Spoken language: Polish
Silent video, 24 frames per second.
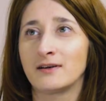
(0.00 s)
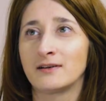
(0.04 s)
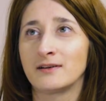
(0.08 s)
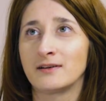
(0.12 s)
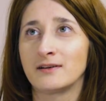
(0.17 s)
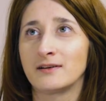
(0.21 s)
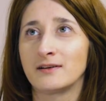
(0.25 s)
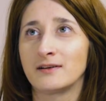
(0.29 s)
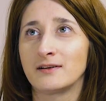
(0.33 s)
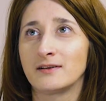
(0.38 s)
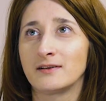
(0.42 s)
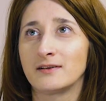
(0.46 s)
y,
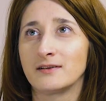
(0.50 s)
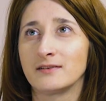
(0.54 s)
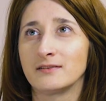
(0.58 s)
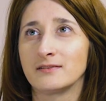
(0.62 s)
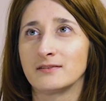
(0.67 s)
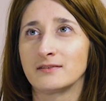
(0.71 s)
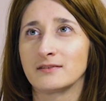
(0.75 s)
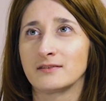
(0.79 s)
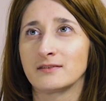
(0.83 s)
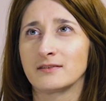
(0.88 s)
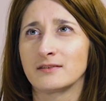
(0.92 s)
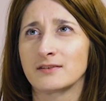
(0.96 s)

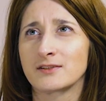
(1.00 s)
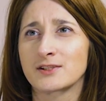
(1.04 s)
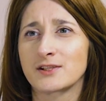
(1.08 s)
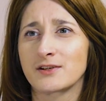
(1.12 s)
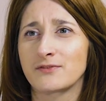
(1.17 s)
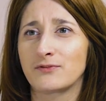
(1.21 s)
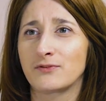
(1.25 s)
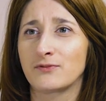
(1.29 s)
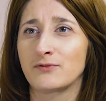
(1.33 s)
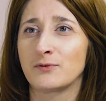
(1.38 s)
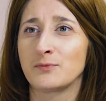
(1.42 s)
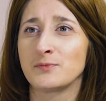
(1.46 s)

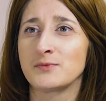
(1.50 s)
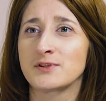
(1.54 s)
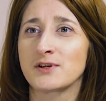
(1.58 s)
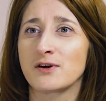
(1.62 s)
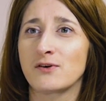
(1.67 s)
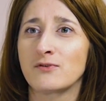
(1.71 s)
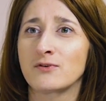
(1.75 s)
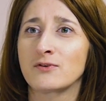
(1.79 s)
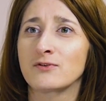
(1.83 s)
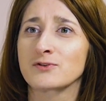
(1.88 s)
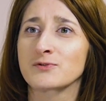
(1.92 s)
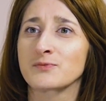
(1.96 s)
szefową
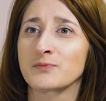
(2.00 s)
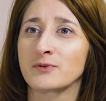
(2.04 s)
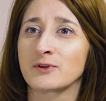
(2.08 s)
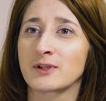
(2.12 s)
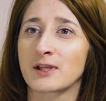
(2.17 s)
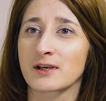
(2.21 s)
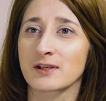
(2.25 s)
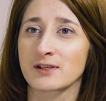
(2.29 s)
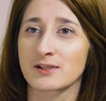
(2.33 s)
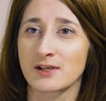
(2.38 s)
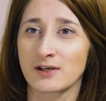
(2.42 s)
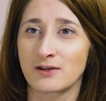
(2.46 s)
działu
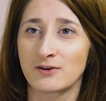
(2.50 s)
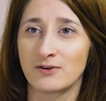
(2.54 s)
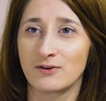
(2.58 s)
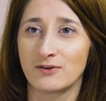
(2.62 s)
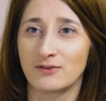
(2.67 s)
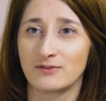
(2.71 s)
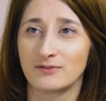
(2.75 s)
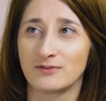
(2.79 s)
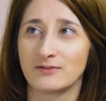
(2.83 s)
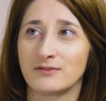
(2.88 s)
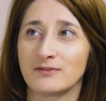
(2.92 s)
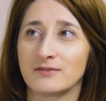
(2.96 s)

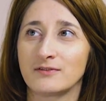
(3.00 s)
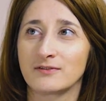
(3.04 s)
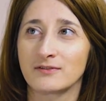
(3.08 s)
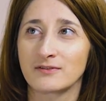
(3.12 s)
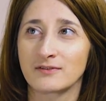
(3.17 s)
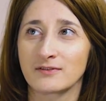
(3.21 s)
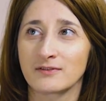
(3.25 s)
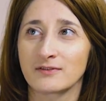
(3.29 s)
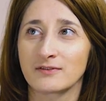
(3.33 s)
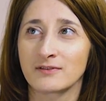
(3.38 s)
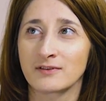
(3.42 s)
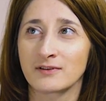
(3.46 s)
gospodarczego
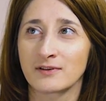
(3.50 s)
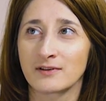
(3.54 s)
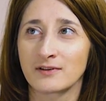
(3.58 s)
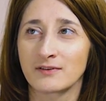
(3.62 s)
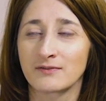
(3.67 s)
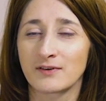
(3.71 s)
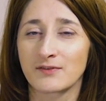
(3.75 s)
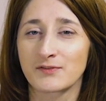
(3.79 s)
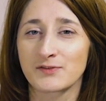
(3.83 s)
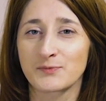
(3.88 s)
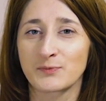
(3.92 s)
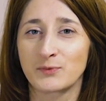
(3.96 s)

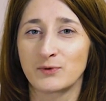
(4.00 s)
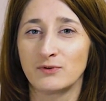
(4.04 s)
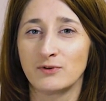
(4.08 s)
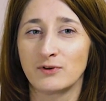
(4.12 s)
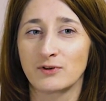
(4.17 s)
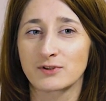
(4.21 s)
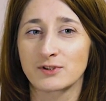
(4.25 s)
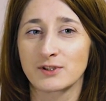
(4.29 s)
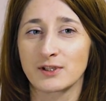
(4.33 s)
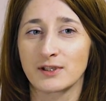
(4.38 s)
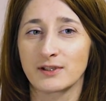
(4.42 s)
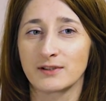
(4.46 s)
y, we
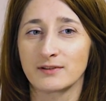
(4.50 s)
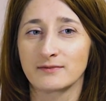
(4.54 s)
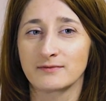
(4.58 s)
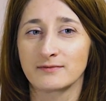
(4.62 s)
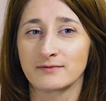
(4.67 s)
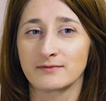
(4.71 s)
wspólnocie.